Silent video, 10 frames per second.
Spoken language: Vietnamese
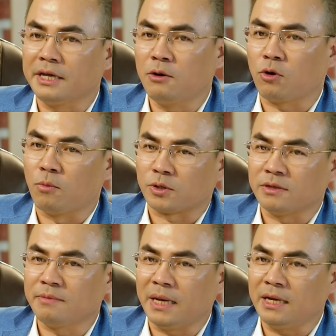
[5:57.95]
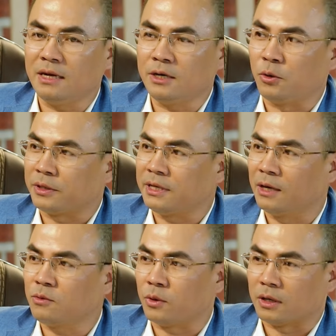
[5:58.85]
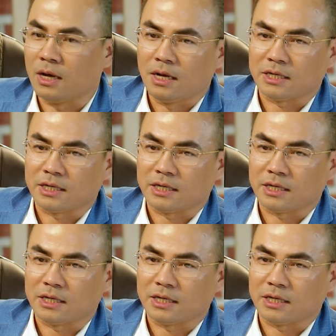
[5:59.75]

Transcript: yêu của một trong những mỹ nữ nổi tiếng của